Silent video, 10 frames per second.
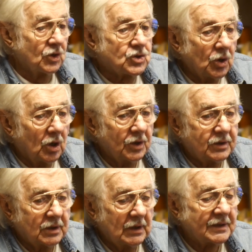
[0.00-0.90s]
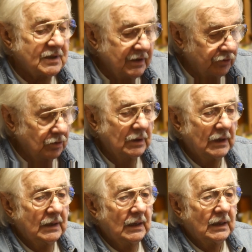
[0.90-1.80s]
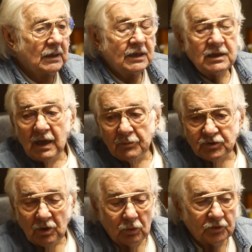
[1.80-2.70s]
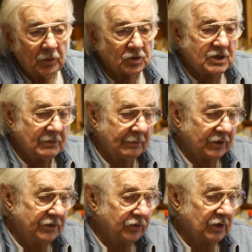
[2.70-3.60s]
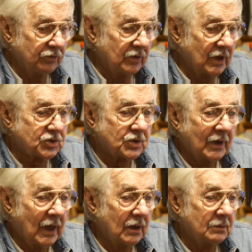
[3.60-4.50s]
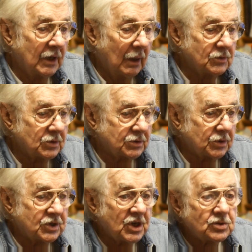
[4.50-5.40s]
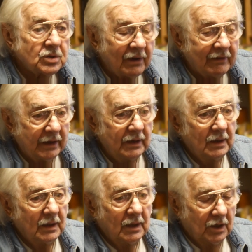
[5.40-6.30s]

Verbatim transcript: Alors je rentre, asseyez-vous. Il y a un monsieur en qui m'a demandé de venir voir. Je, voilà, madame, je cherche du travail.